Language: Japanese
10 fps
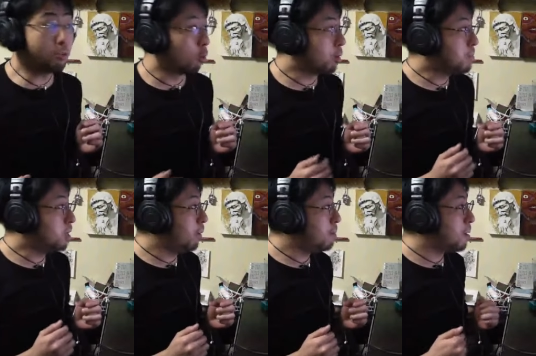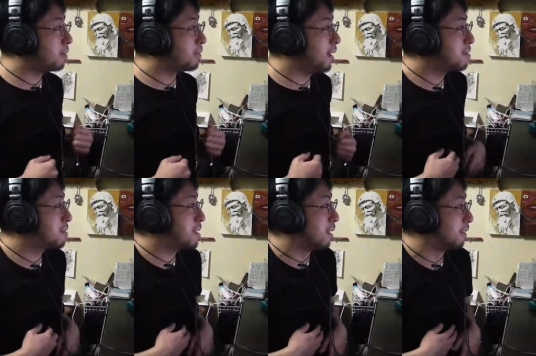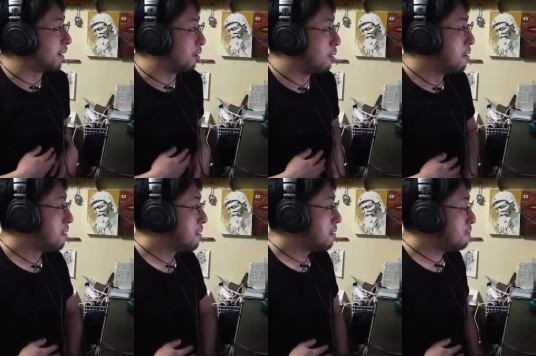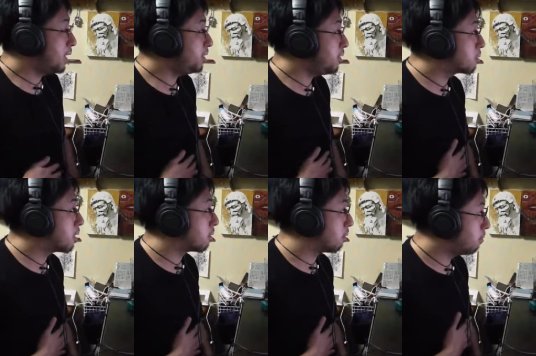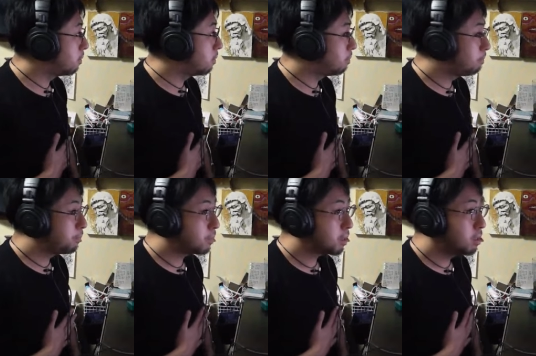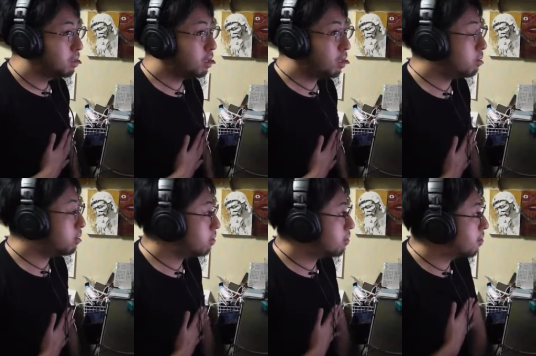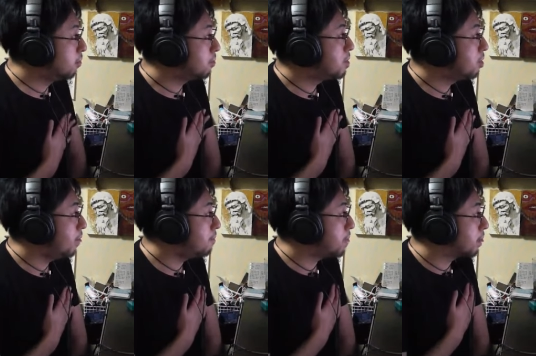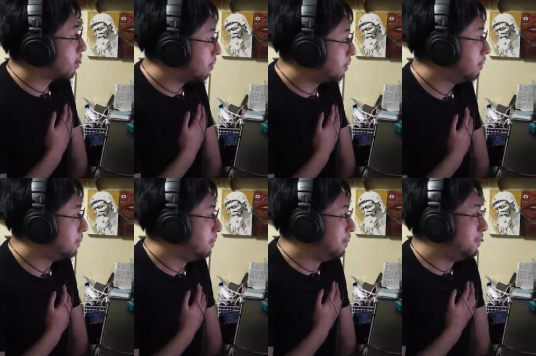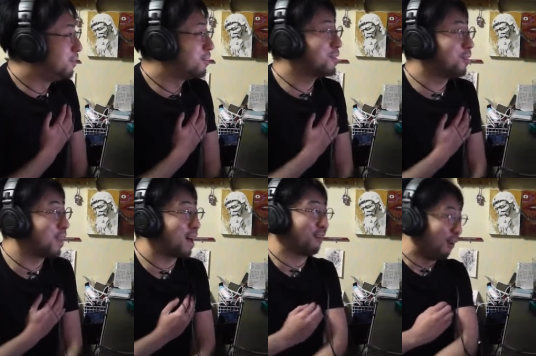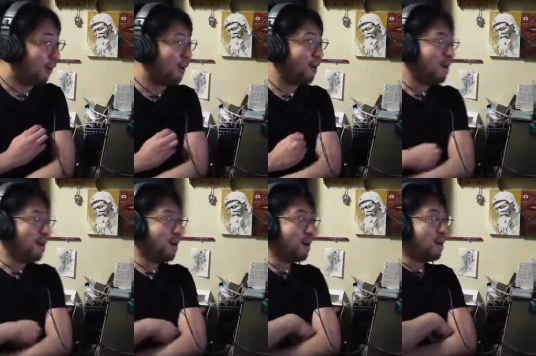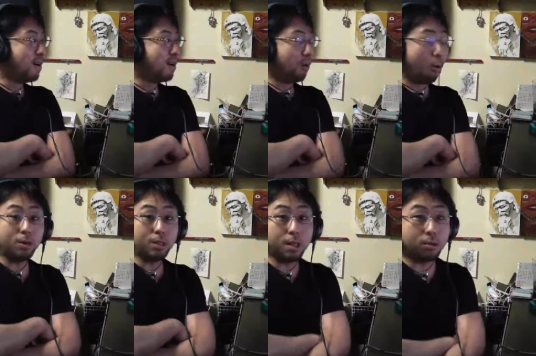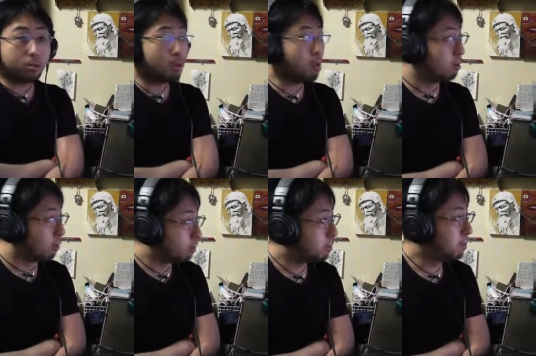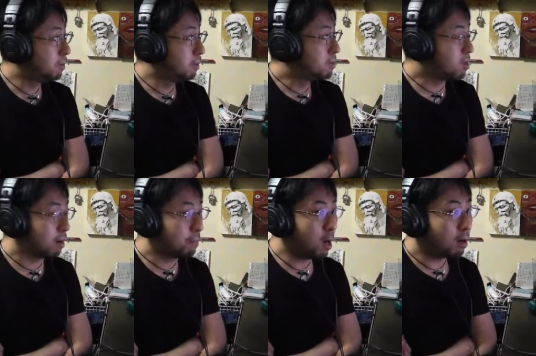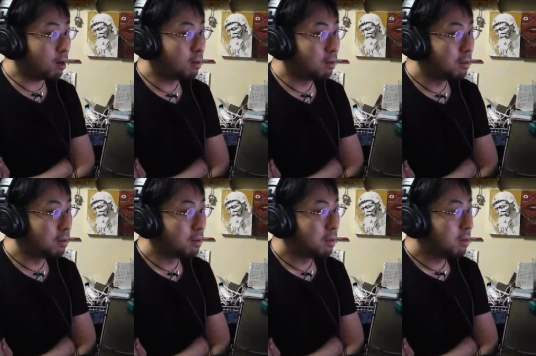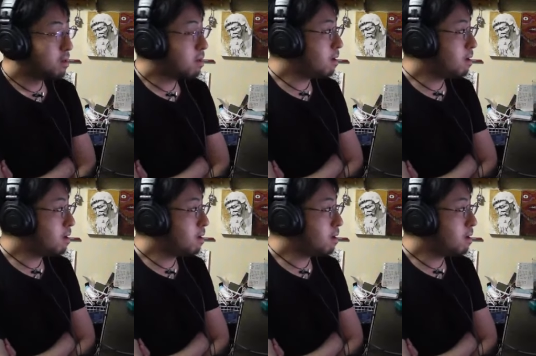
んだけど。マジで言ってんのヒカルくんのセコンドミノワーマンなの。嘘だろ本気で言ってんのやば。えガチファイターじゃん。